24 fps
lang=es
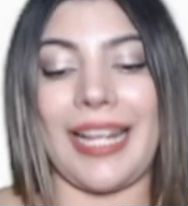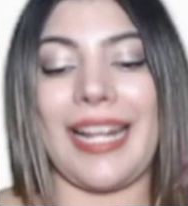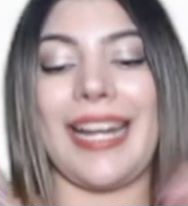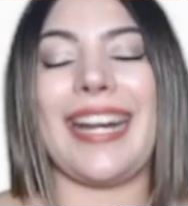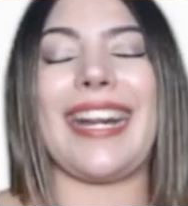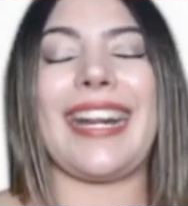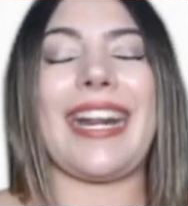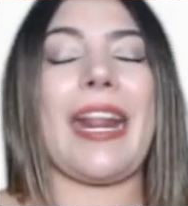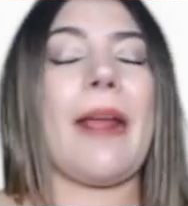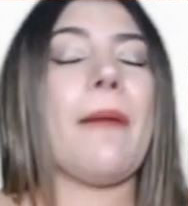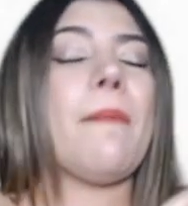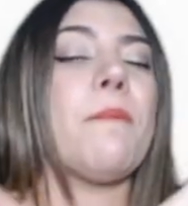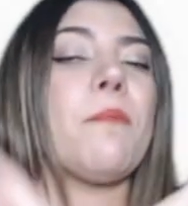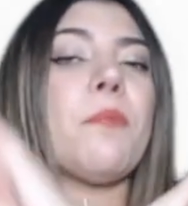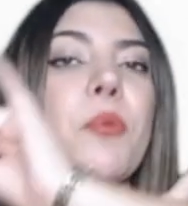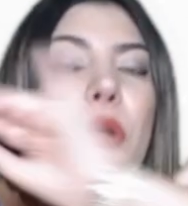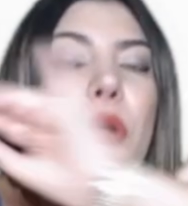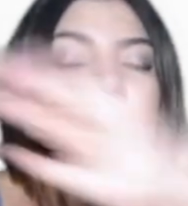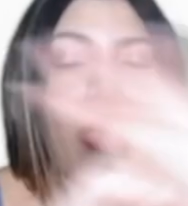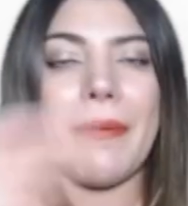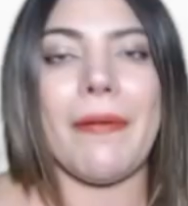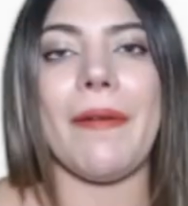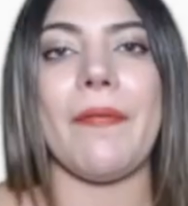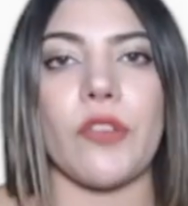
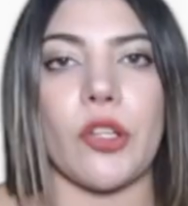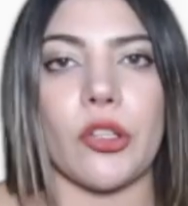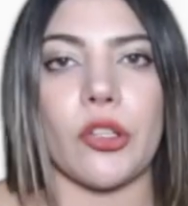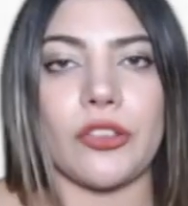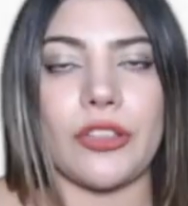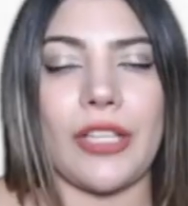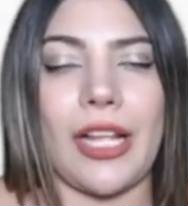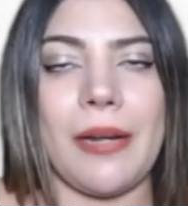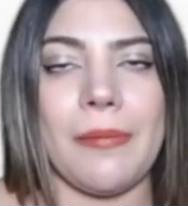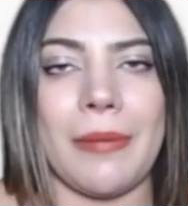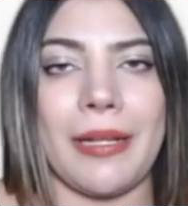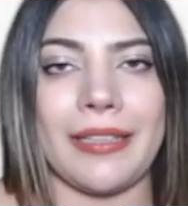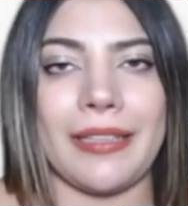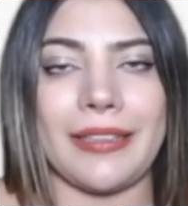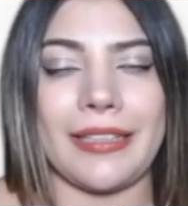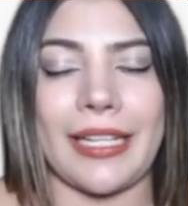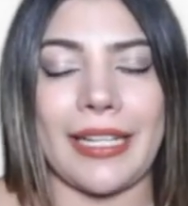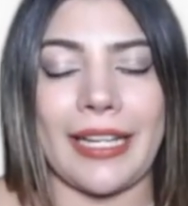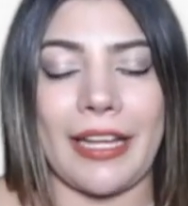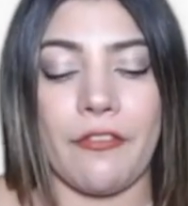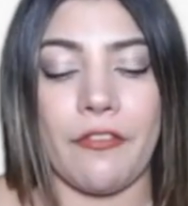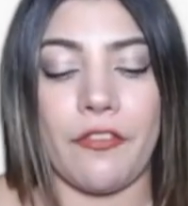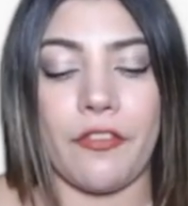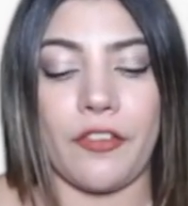Reprueban
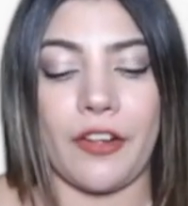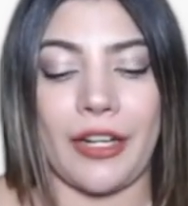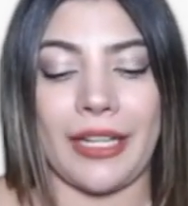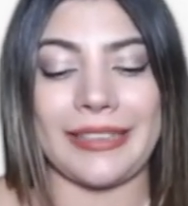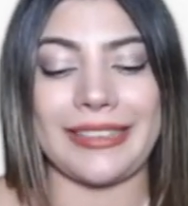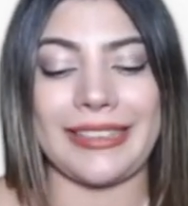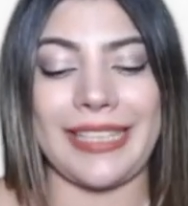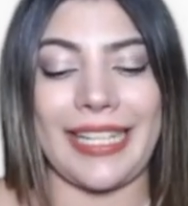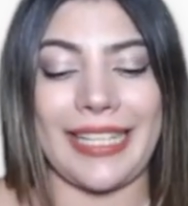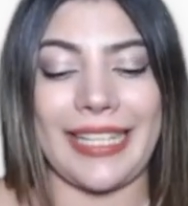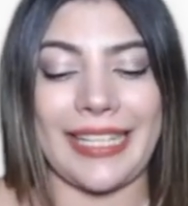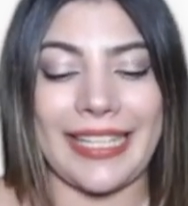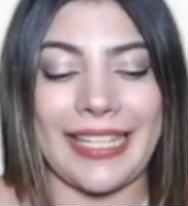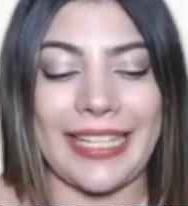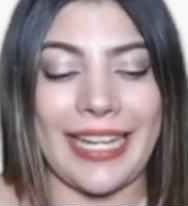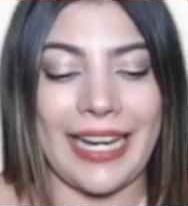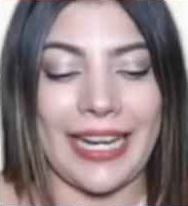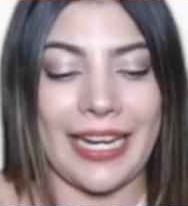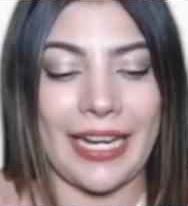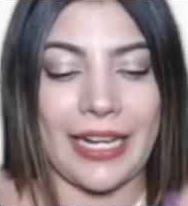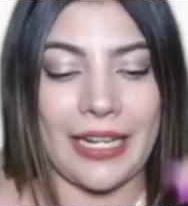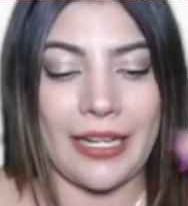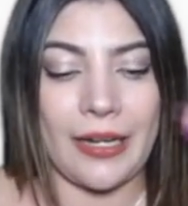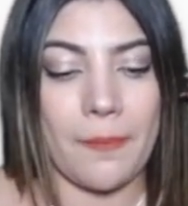totalmente que en Francia
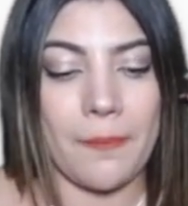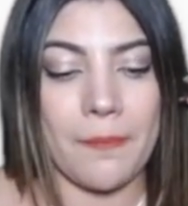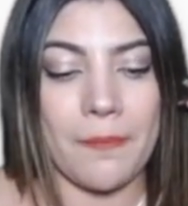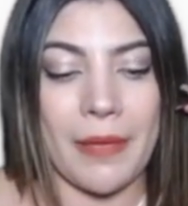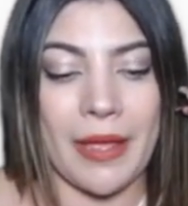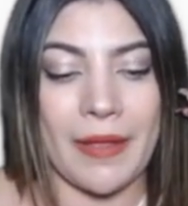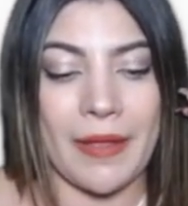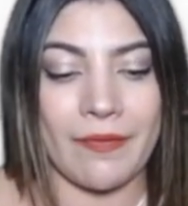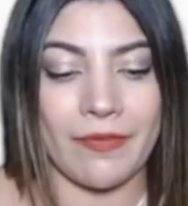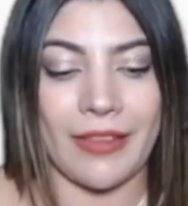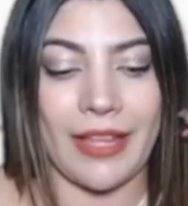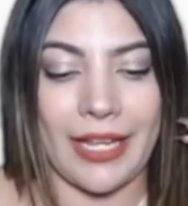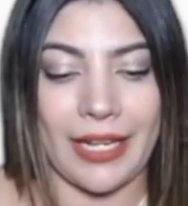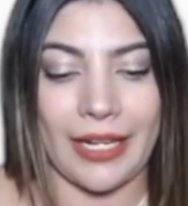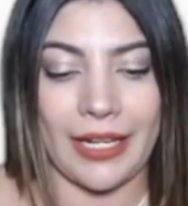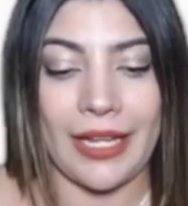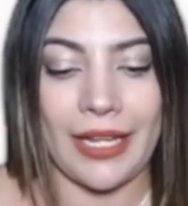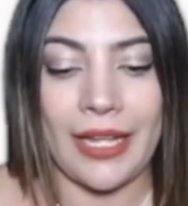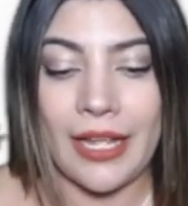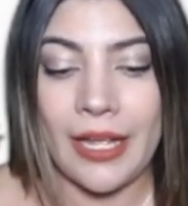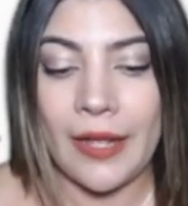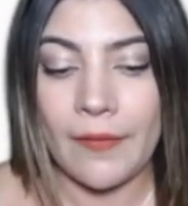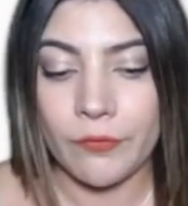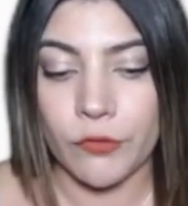quieran vender
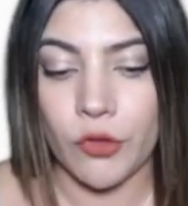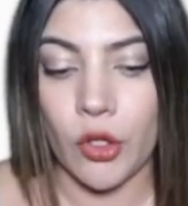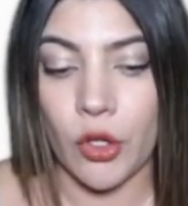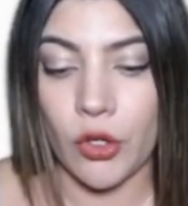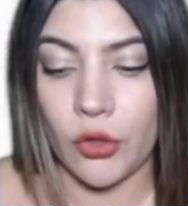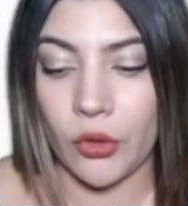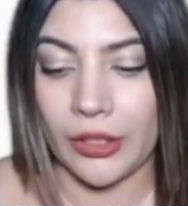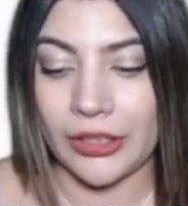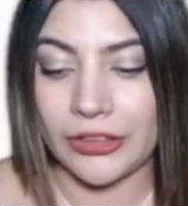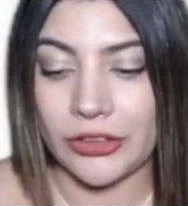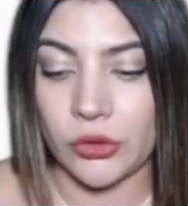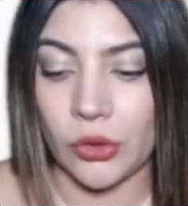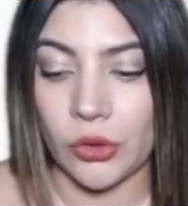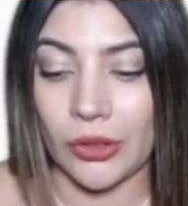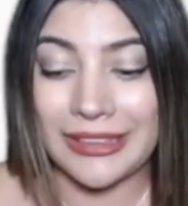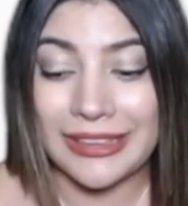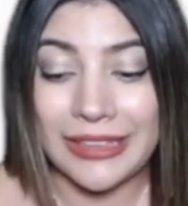todo esto.